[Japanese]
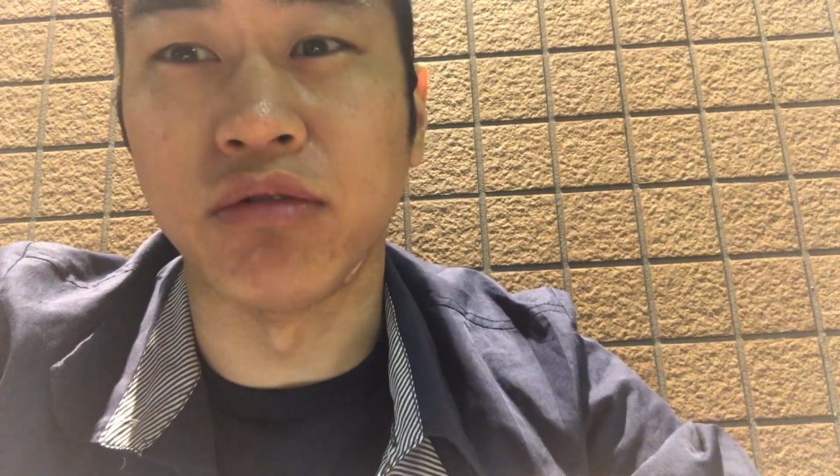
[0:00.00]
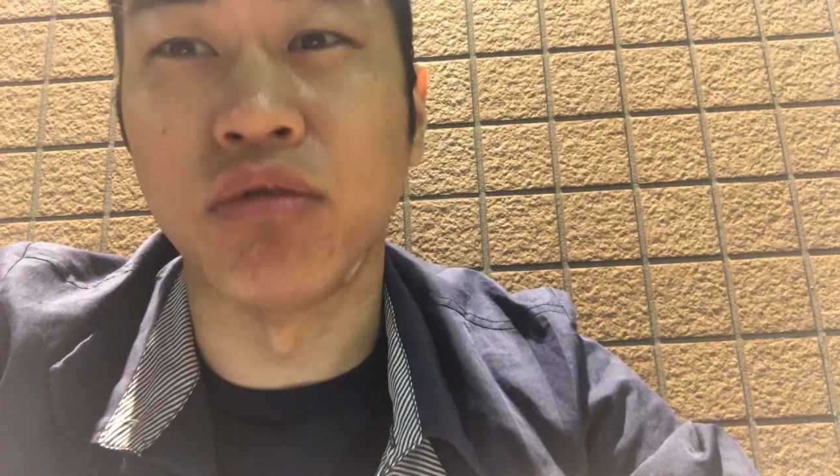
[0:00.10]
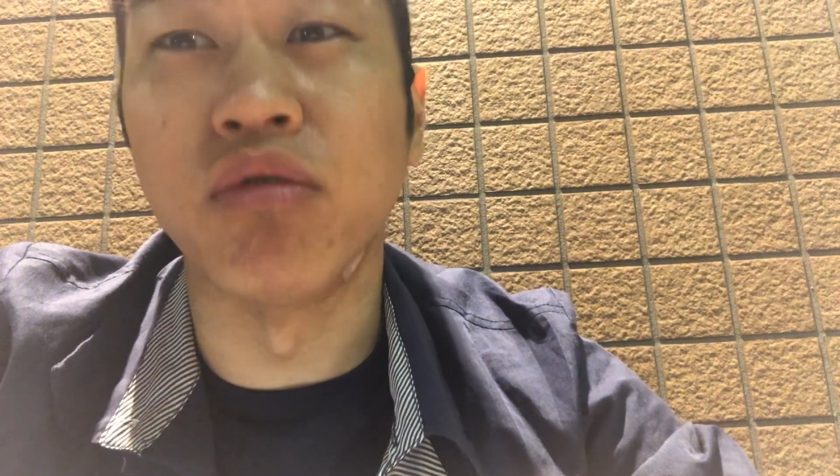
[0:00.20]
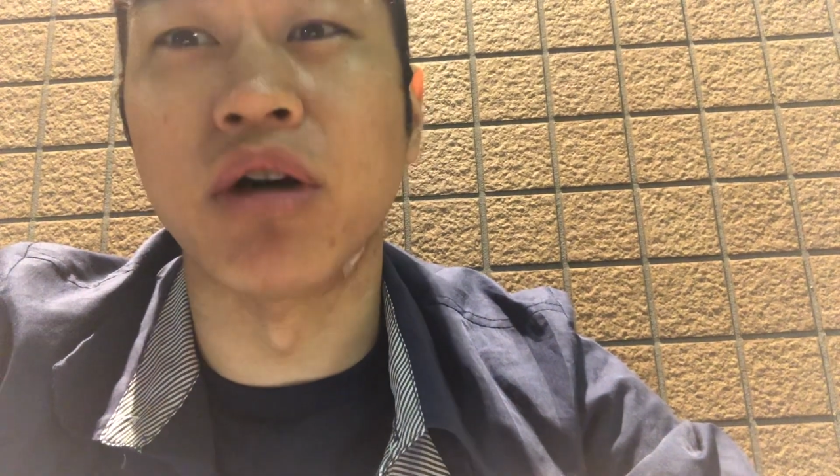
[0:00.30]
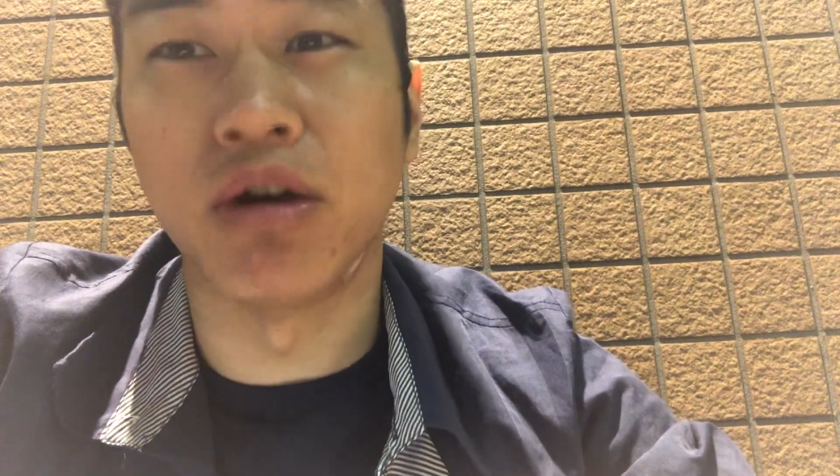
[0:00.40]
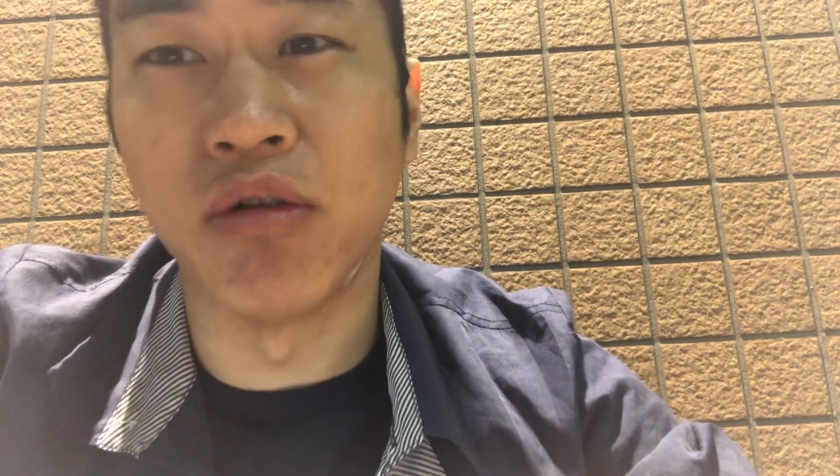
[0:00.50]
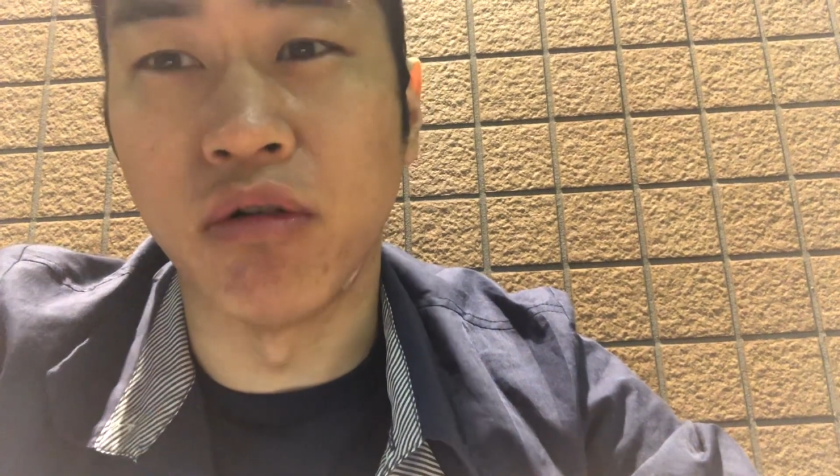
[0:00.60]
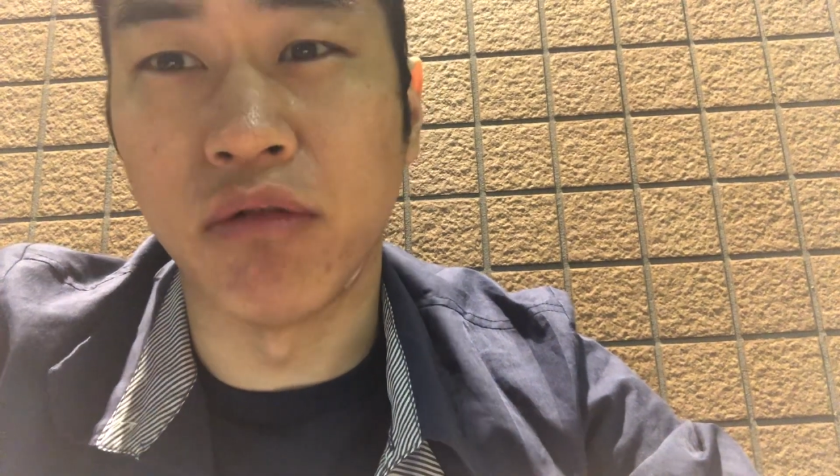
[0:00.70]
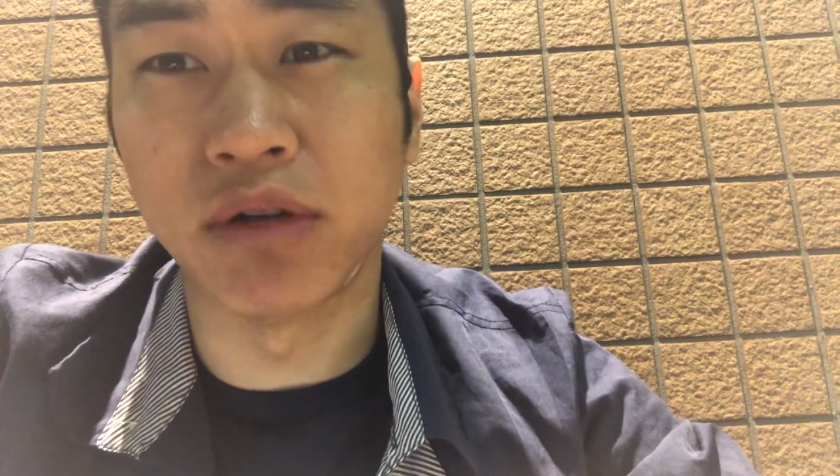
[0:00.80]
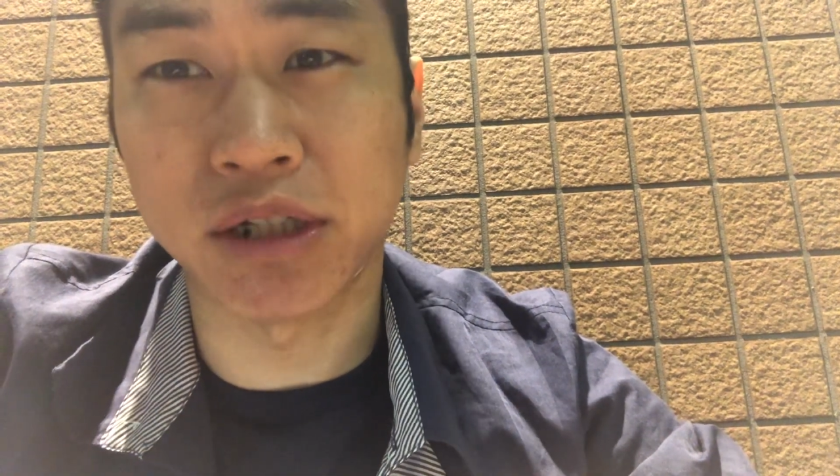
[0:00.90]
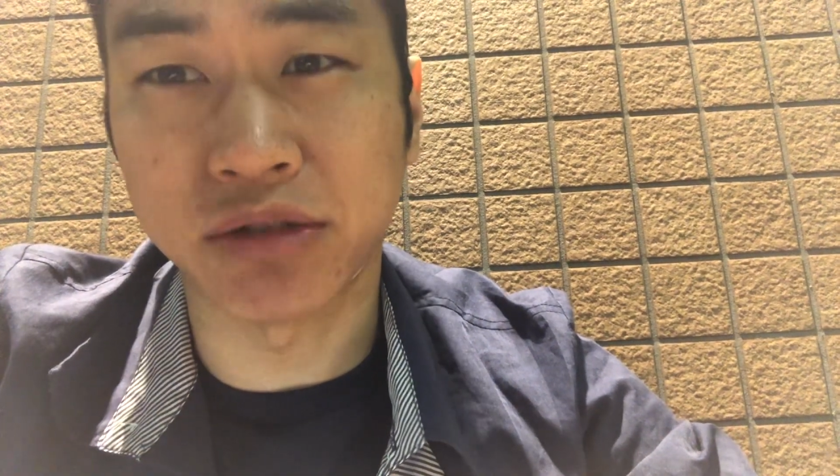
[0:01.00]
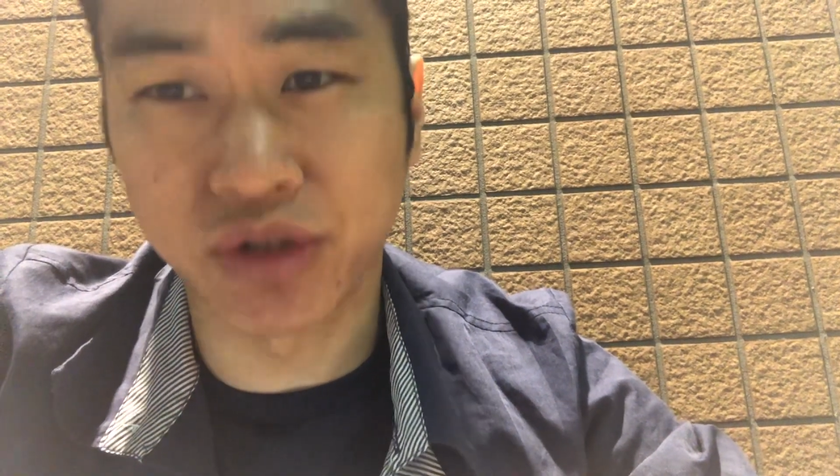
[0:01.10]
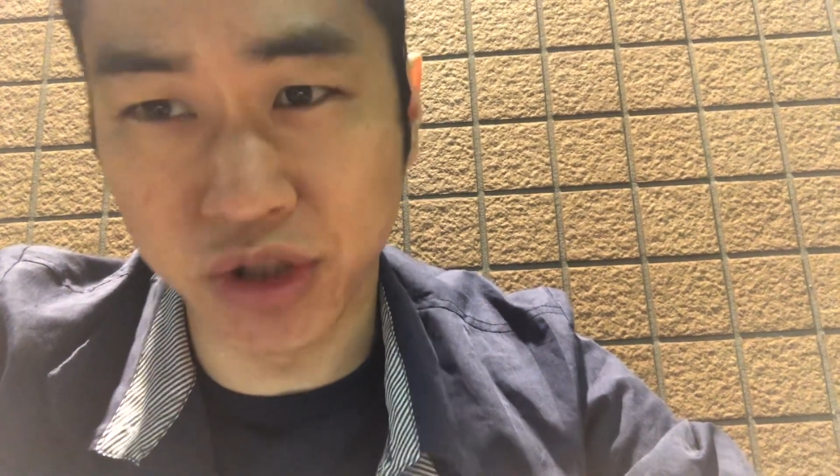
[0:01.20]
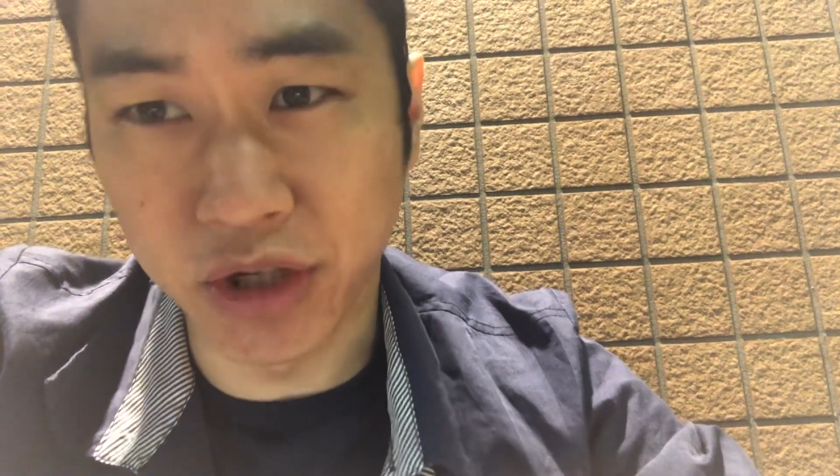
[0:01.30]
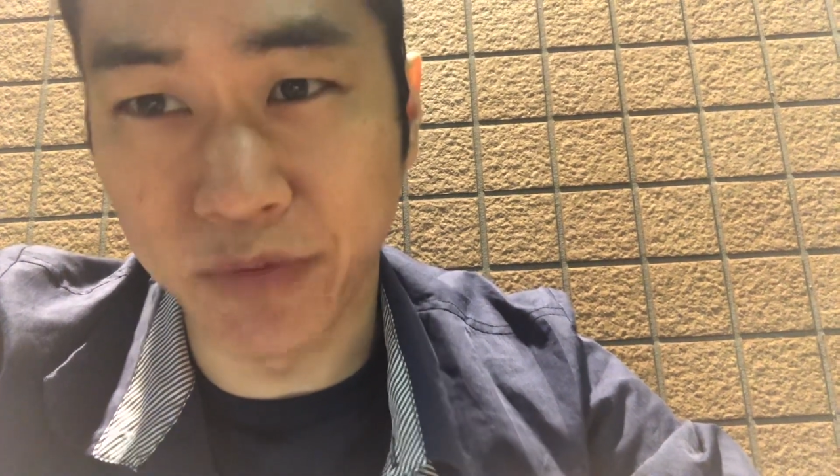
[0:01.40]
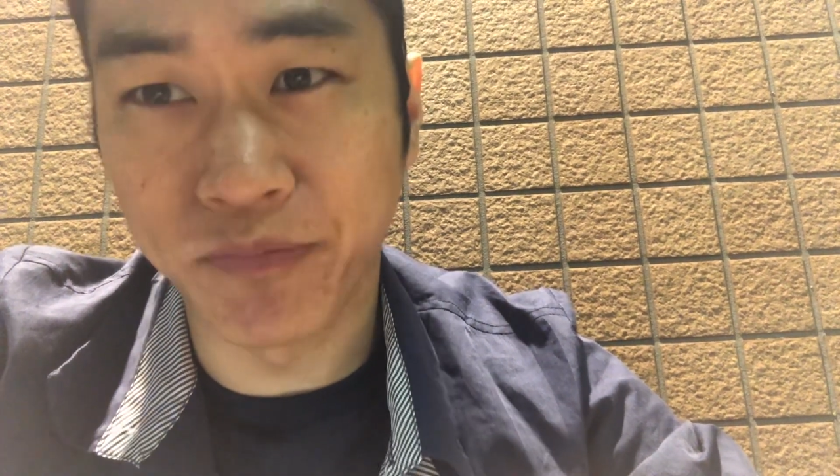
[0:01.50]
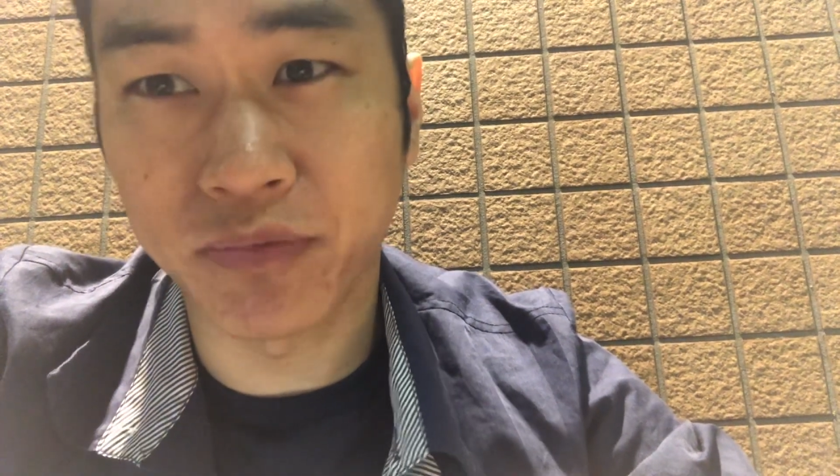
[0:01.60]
う動画を私